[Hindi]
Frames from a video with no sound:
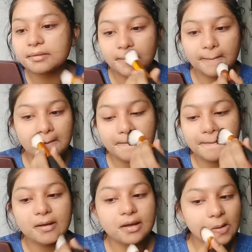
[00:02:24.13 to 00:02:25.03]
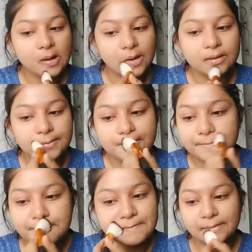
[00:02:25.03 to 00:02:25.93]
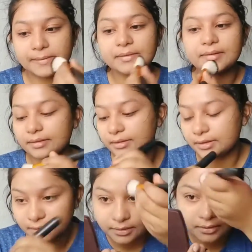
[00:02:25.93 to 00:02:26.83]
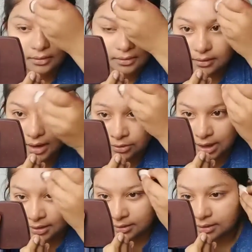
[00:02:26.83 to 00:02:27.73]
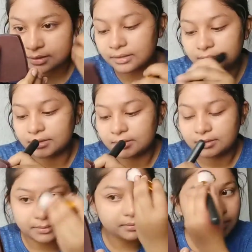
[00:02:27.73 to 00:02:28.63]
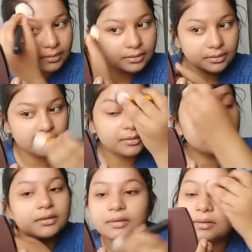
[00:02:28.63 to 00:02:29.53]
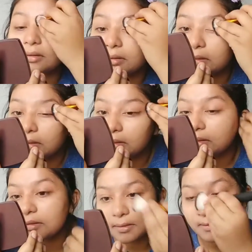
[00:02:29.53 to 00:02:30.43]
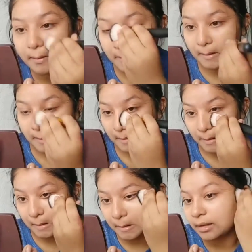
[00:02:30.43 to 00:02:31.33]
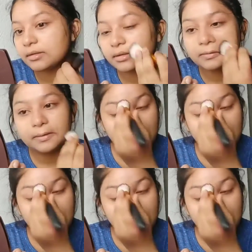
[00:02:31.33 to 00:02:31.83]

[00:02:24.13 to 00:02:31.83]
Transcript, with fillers: और पता है आवाज़ भी आ रहा था ऊपर से बच्चा लोग सब यू नो डेकोरेशन वगैरह चल ही रहा था जैसे कि मैंने आपको बोला और